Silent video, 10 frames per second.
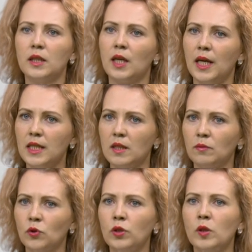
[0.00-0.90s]

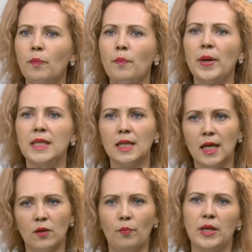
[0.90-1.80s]
Третьим, но не
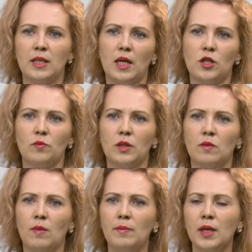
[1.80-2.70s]
последним по
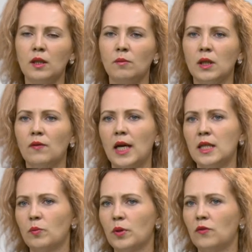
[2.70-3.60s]
значимости моментом
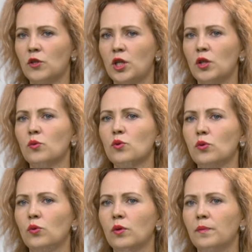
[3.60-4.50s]
является продвижение
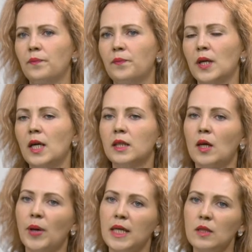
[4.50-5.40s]
услуг –
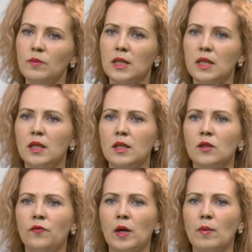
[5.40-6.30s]
Необходимо сделать
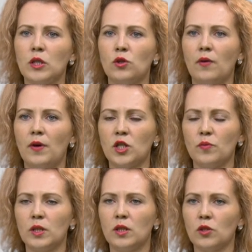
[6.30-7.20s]
информацию о вашей
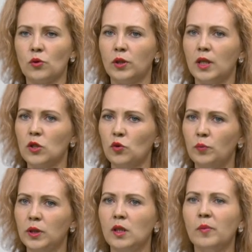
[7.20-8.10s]
мастерской
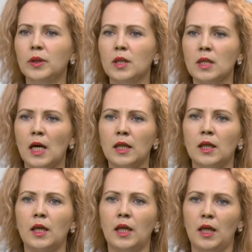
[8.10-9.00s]
доступной для потенциальных
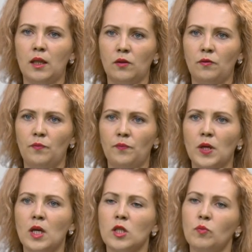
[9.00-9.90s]
клиентов.
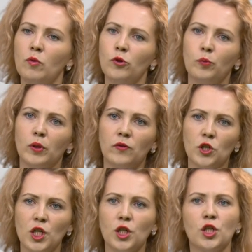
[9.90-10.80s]
С помощью
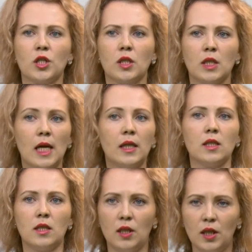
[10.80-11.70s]
продвижения через социальные
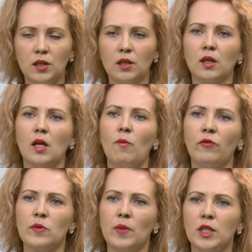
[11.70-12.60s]
сети, рекламы
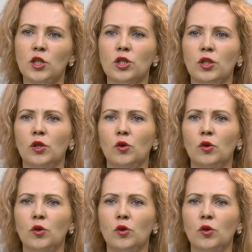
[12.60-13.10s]
в тематических